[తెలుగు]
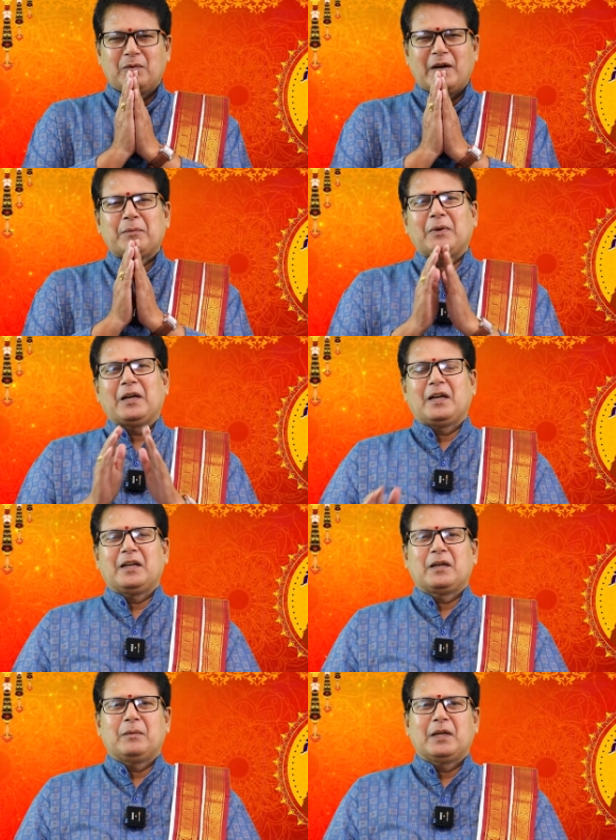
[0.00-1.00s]
వారఫలం
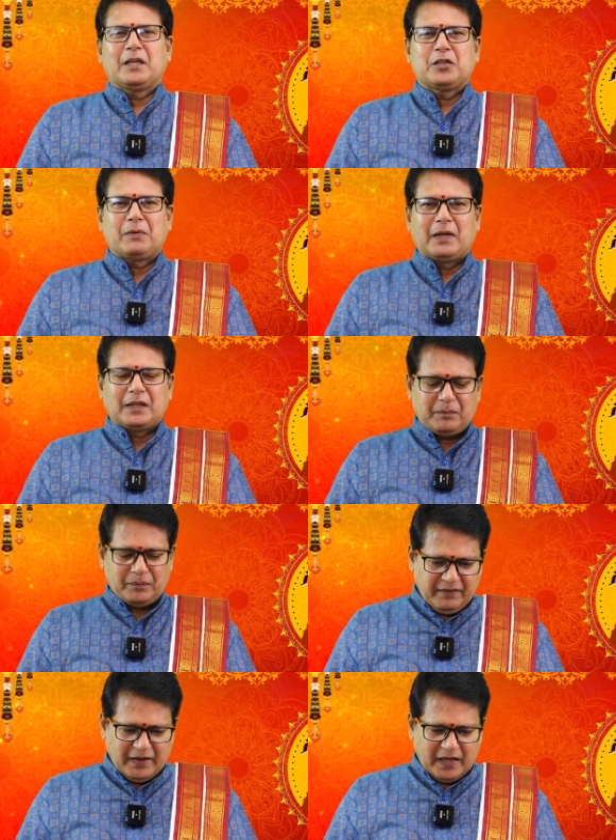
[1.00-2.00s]
కార్యక్రమానికి స్వాగతం
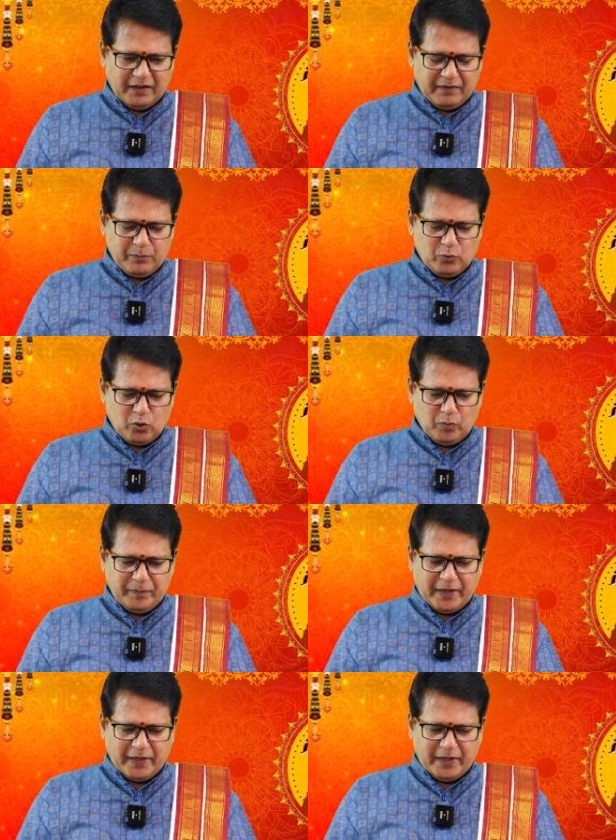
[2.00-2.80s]
రెండు వేల ఇరవై మూడు